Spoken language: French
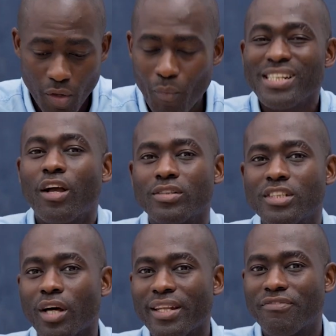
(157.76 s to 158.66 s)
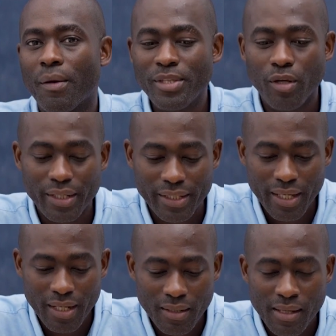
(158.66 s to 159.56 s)
Moi, j'ai grandi dans des familles dans
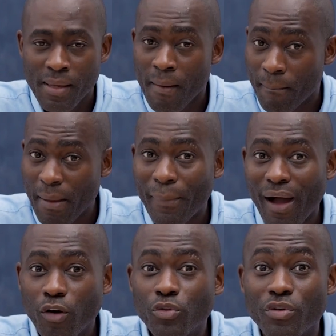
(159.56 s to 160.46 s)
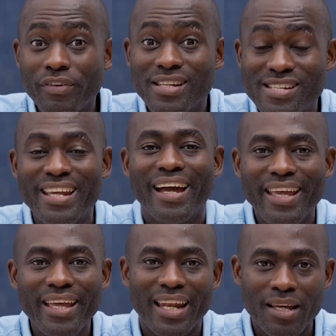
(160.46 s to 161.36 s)
lesquelles mes parents devaient
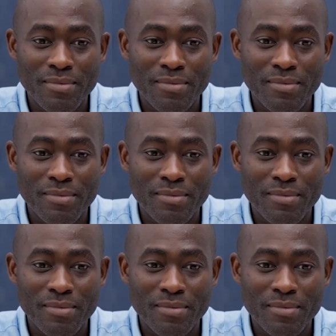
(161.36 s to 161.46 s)
gérer à la